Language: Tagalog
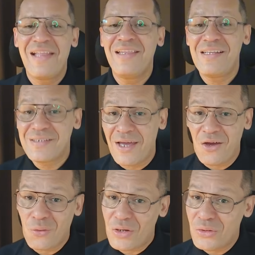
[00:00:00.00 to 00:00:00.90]
And then sa
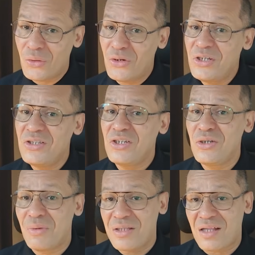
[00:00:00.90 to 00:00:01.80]
Ecuador, hindi
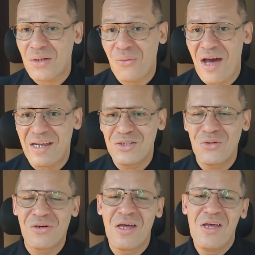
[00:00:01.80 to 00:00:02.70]
rin matatawaran
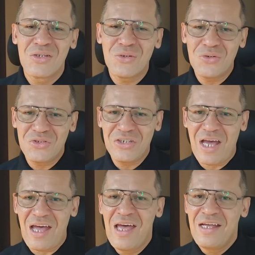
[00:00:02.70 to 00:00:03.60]
yung suot
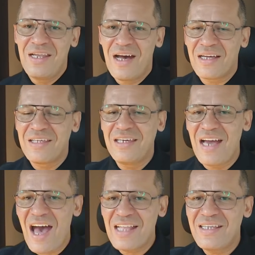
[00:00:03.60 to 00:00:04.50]
niya na
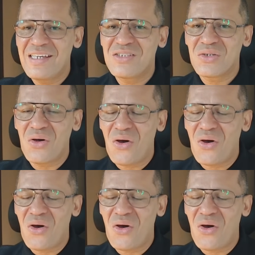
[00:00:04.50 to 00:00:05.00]
goddess